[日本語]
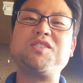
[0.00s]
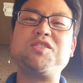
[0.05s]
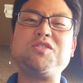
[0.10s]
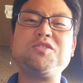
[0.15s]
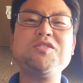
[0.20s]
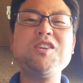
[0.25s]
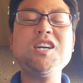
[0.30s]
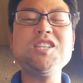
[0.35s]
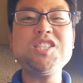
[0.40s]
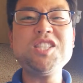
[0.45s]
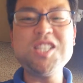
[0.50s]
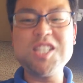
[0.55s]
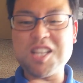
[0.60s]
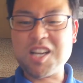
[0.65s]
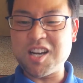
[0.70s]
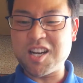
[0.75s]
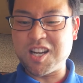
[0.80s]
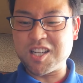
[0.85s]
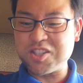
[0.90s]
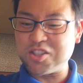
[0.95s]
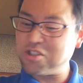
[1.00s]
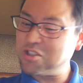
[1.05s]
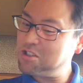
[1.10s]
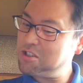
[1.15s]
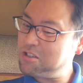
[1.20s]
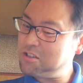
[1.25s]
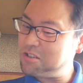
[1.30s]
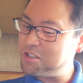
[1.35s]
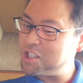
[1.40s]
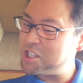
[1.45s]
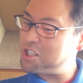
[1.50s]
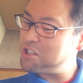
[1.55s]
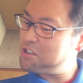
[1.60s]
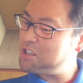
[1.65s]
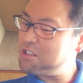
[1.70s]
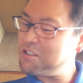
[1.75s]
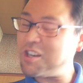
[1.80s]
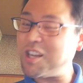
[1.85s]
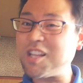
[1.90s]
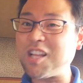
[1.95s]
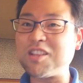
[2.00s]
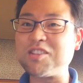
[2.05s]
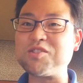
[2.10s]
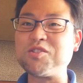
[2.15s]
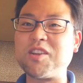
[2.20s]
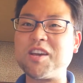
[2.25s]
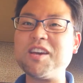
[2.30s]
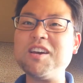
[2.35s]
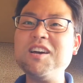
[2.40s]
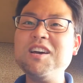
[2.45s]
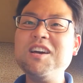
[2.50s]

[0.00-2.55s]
18人いたかな、20人ぐらいいたんですよね。